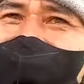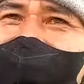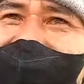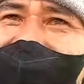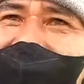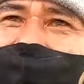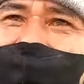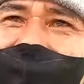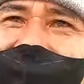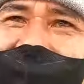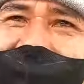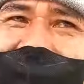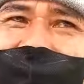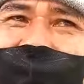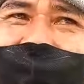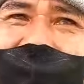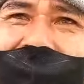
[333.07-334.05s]
salam
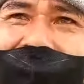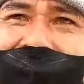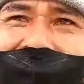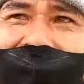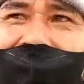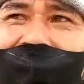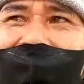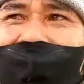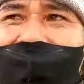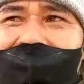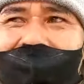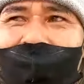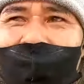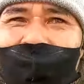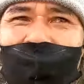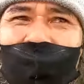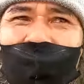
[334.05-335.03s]
bineka tunggal ika
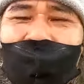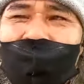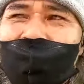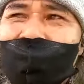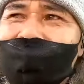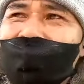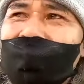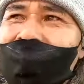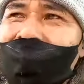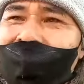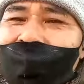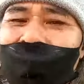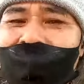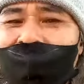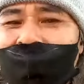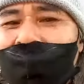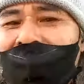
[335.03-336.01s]
salam rukun
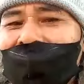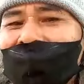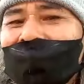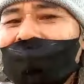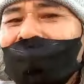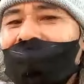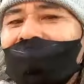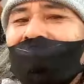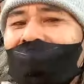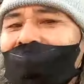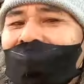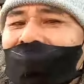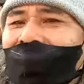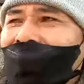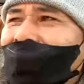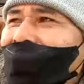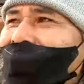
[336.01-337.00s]
salam
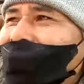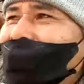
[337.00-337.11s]
kebangsaan